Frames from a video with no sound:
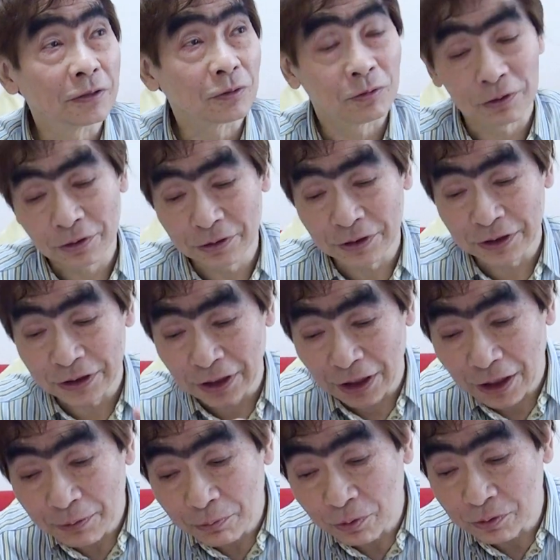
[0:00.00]
こういうふうにして
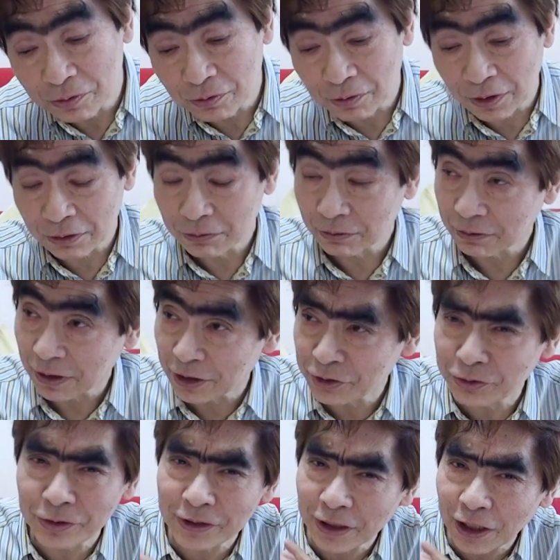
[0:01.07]
ね僕のあの画
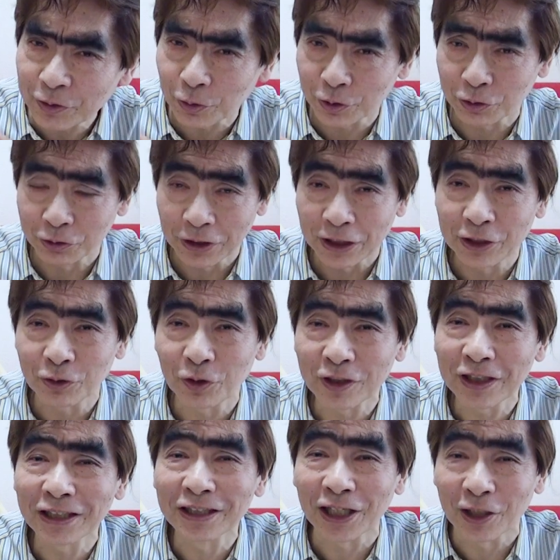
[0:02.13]
集院ナイトっていうのをやってく
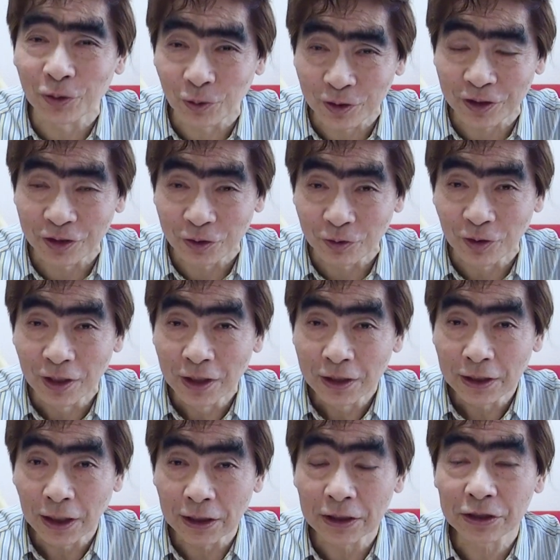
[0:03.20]
れたんだけどっていう
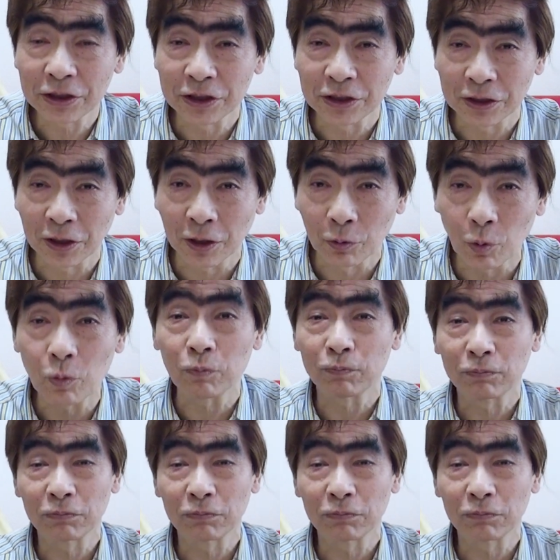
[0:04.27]
話したら「おっ